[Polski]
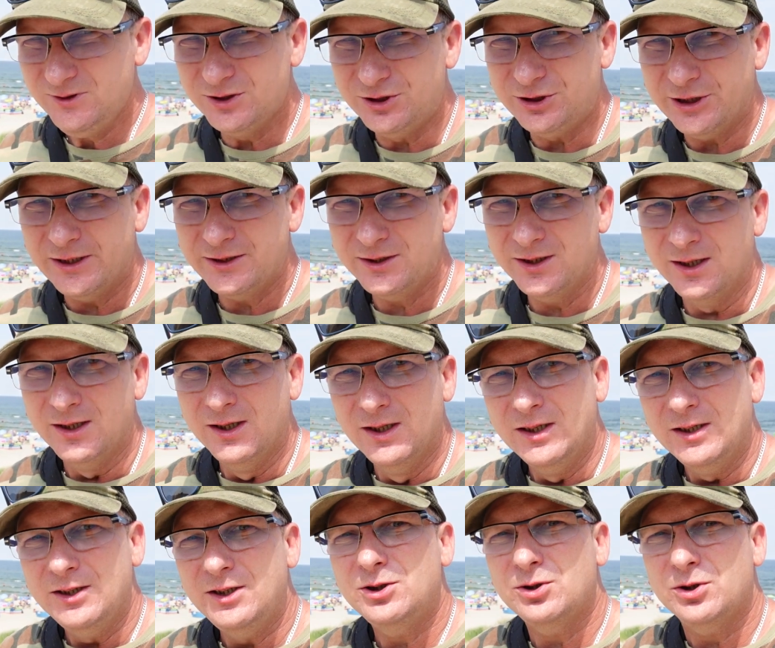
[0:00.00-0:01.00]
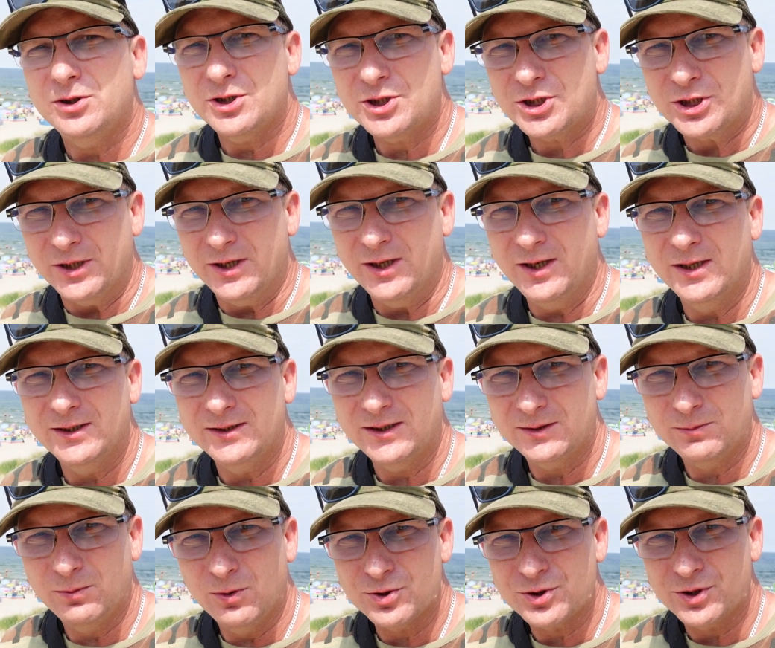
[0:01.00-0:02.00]
dzień i to jeszcze
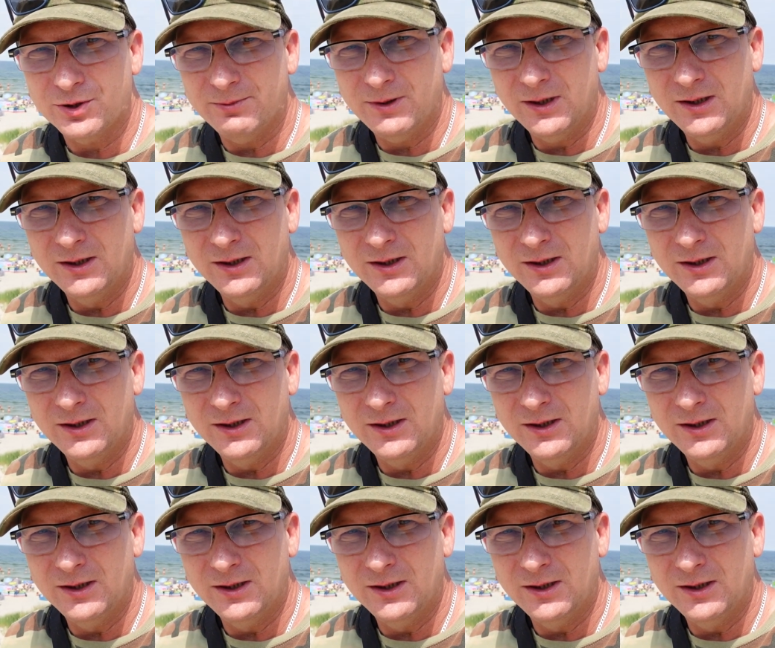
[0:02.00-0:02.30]
nad morzem.